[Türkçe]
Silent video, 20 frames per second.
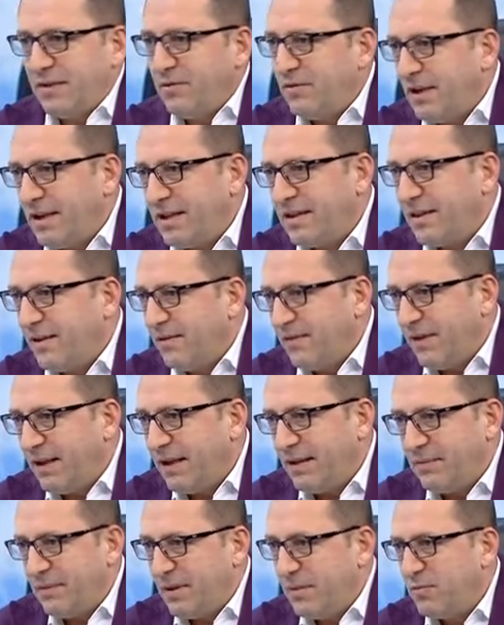Yunanistan
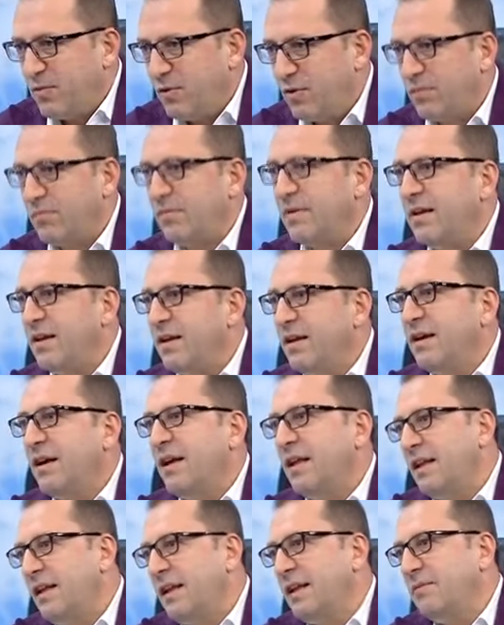falan bilmiyorum.
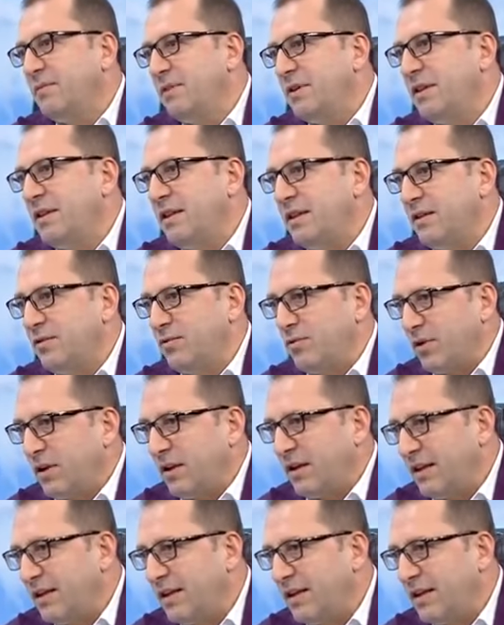Karayla mı gittiniz? Karayla